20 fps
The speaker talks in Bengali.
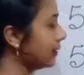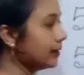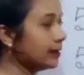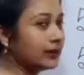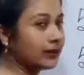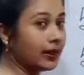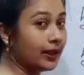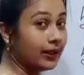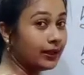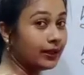
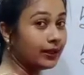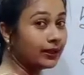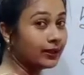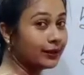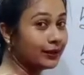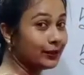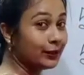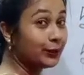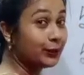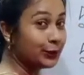কি
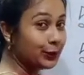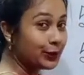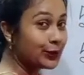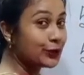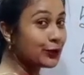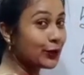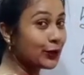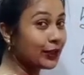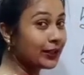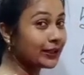দুটো
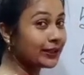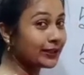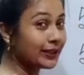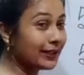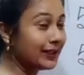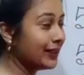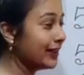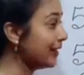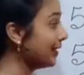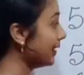ছয় তাই
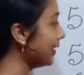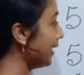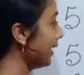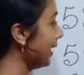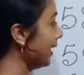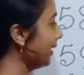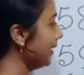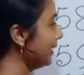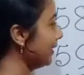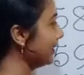না
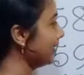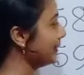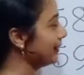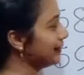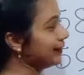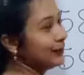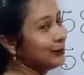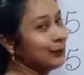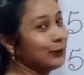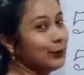আর
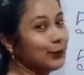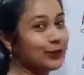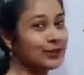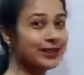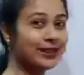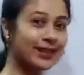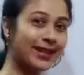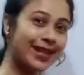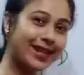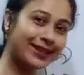দুটো
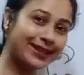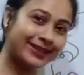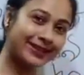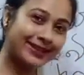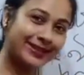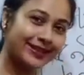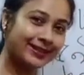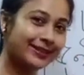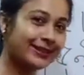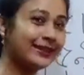সিক্স
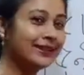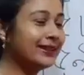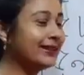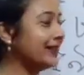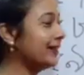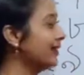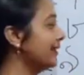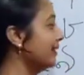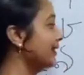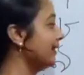
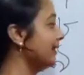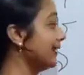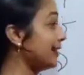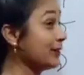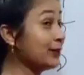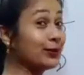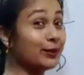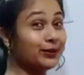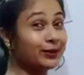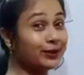
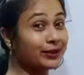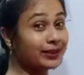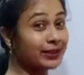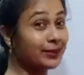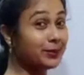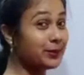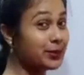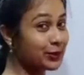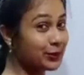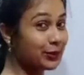দেখছো কি
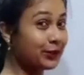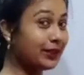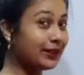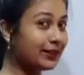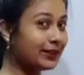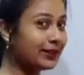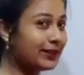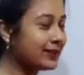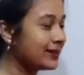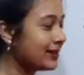ভীষণ
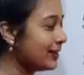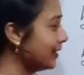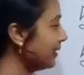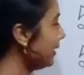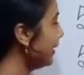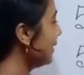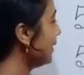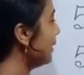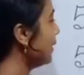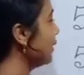ইন্টারেস্টিং
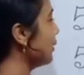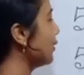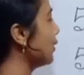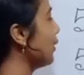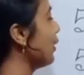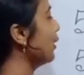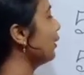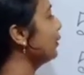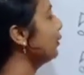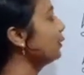
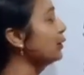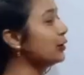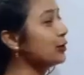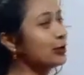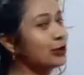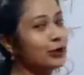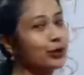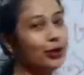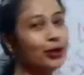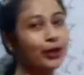ছয় দশ
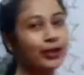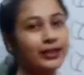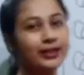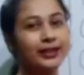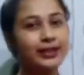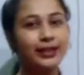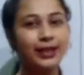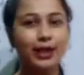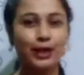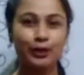ছয়
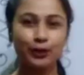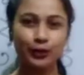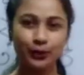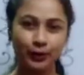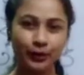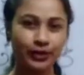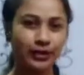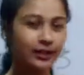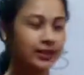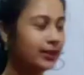
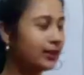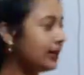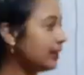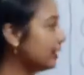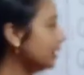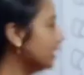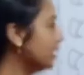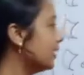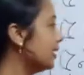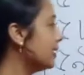ছেষট্টি
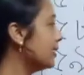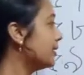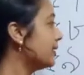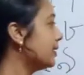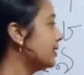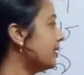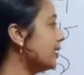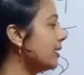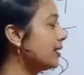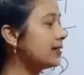
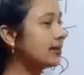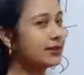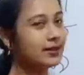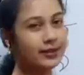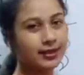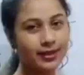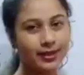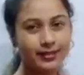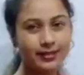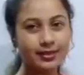সিক্স
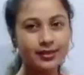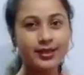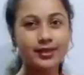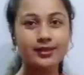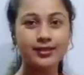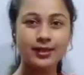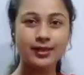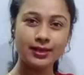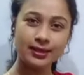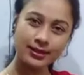সিক্স
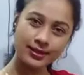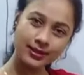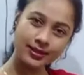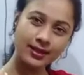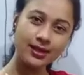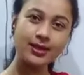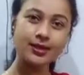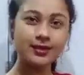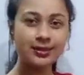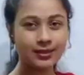সিক্সটি
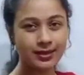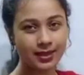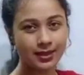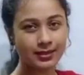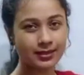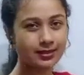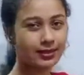সিক্স